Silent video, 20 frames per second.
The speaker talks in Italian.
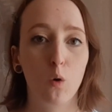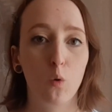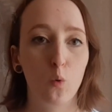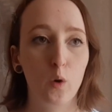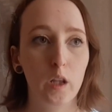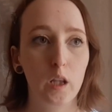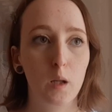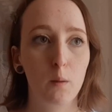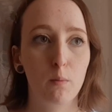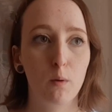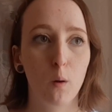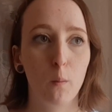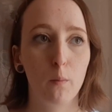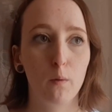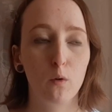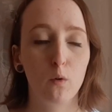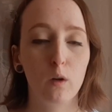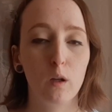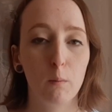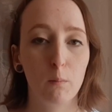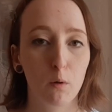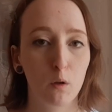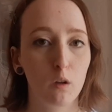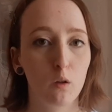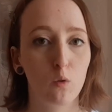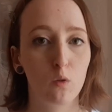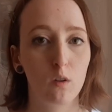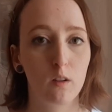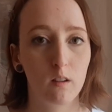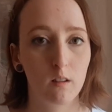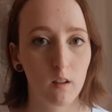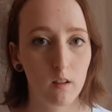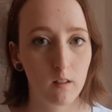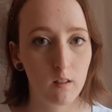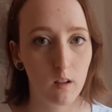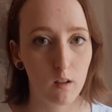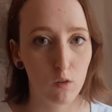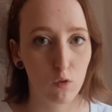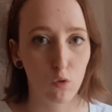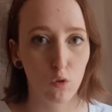quindi proprio il protagonista
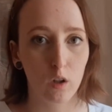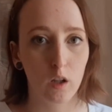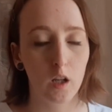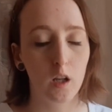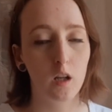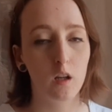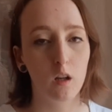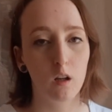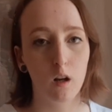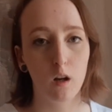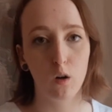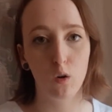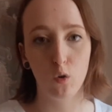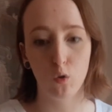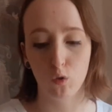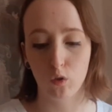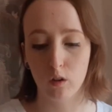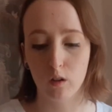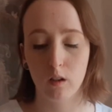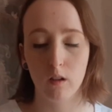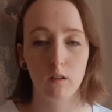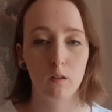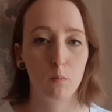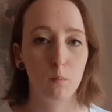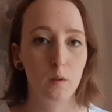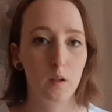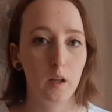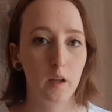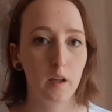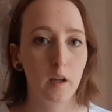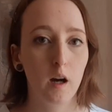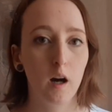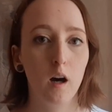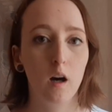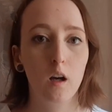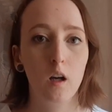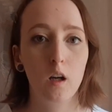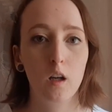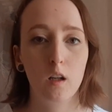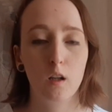stesso che racconta, spiega
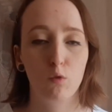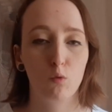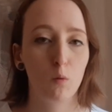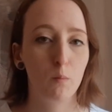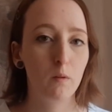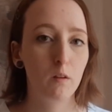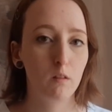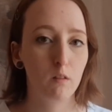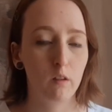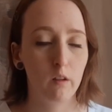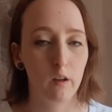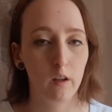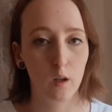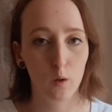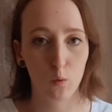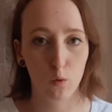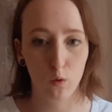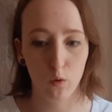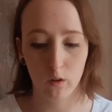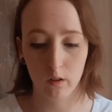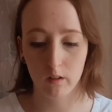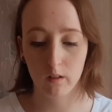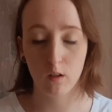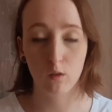i suoi pensieri, quello che sta